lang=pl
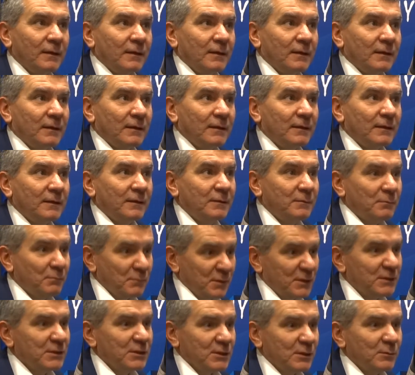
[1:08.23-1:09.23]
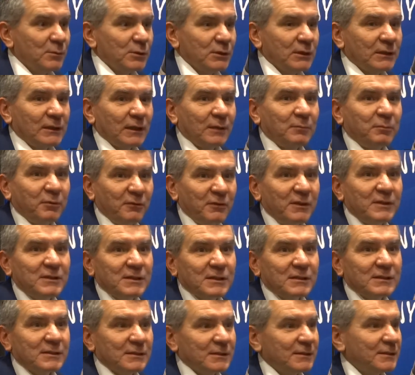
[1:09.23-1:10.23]
Y, myślę, że można tak
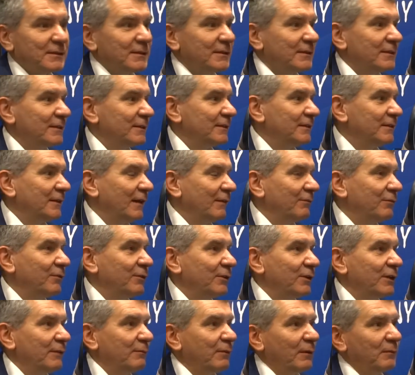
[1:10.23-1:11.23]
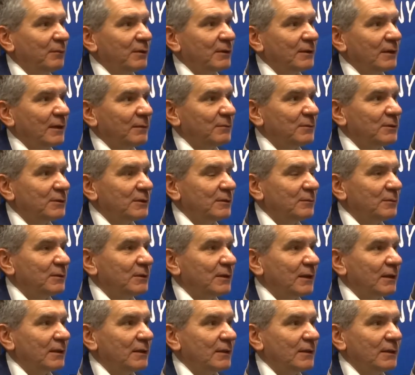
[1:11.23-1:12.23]
powiedzieć. Y, dawno nie pamiętamy, żeby
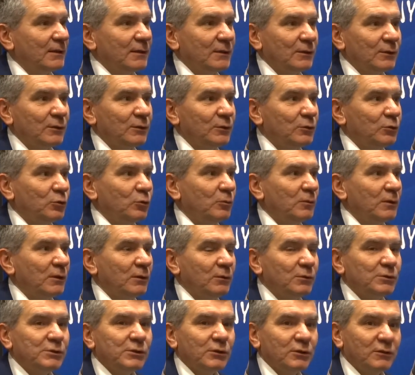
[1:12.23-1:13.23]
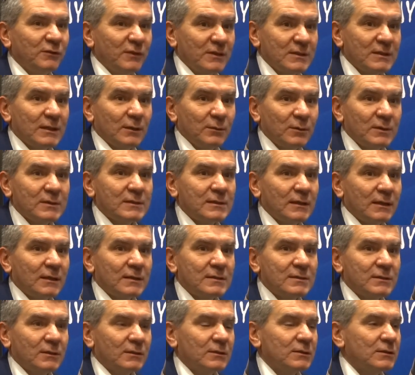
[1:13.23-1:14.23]
takie tłumy ludzi odwiedzały
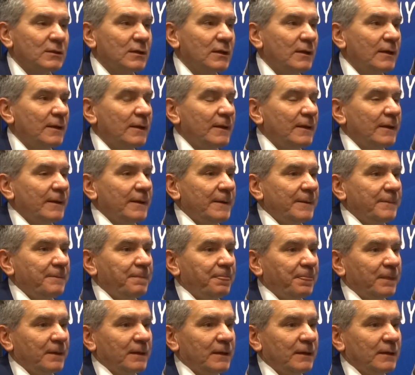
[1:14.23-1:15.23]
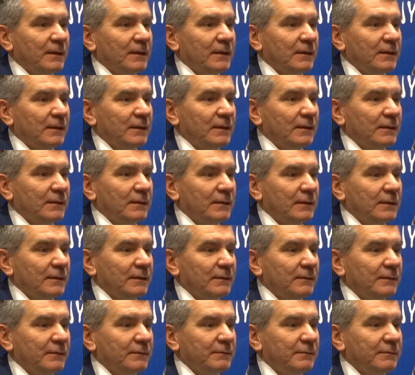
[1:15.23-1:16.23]
Stary Sącz.
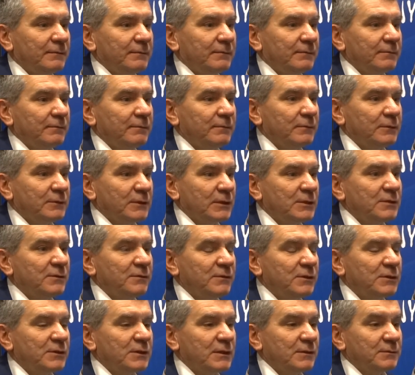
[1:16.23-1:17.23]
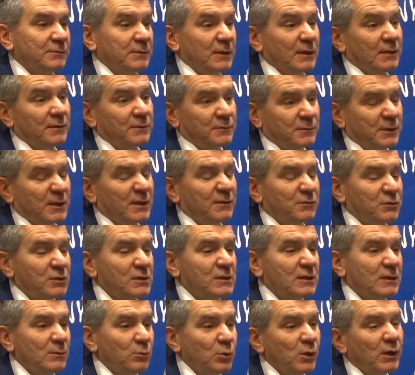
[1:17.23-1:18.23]
Y, rzeczywiście przede
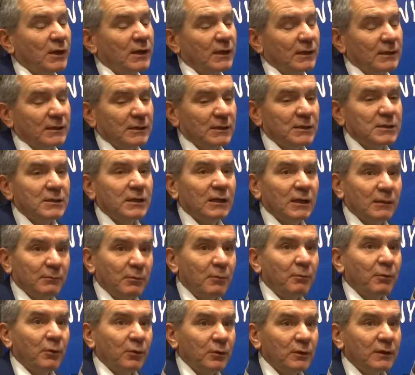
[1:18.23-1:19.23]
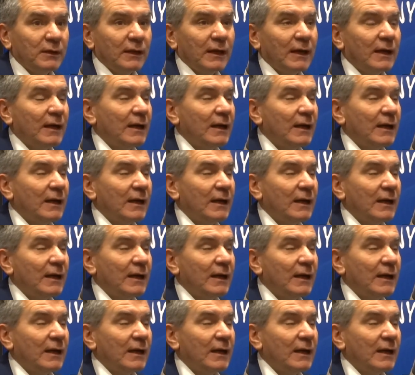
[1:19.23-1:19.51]
wszystkim weekend, niedzielne popołudnia.